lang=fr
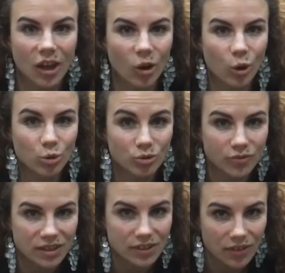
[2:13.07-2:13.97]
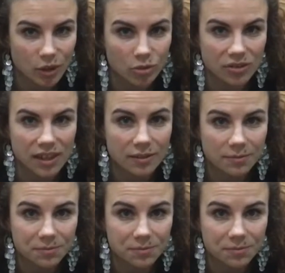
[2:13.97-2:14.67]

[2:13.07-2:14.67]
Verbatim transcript: euh, toutes vos difficultés.